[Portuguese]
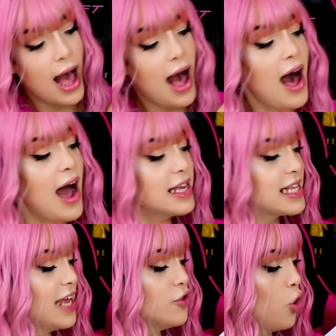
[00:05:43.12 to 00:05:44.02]
Ai,
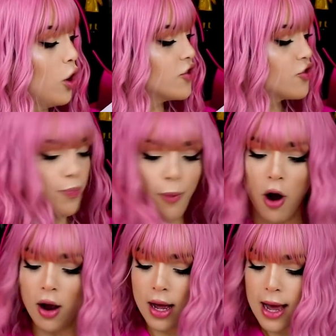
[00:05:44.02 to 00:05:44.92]
tem dois
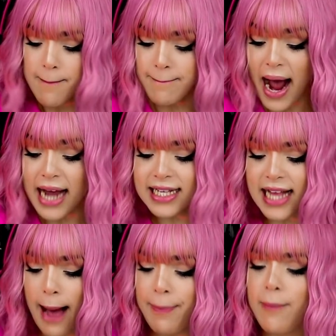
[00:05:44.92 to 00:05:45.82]
suportes. Mas
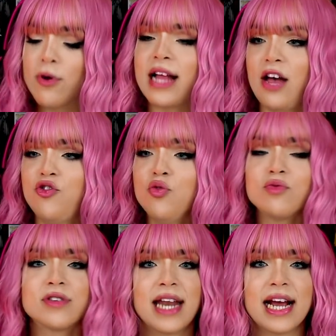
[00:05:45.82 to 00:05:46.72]
dá pra botar
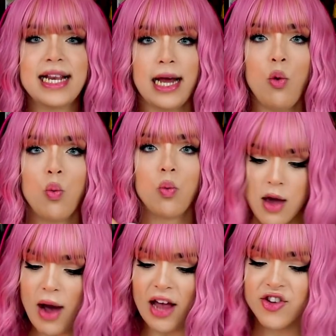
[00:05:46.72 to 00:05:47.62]
junto? Será que não?
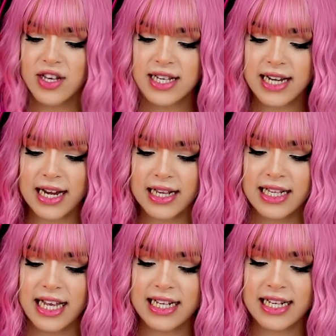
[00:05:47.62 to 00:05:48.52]
Eu acho que
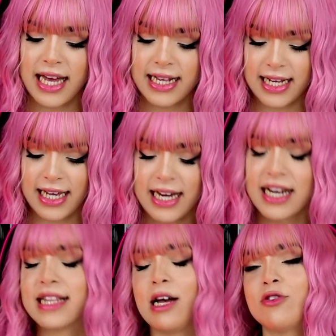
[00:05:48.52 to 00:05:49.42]
esse aqui
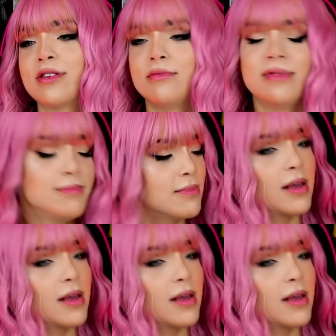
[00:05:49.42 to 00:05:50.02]
grandão... Hum.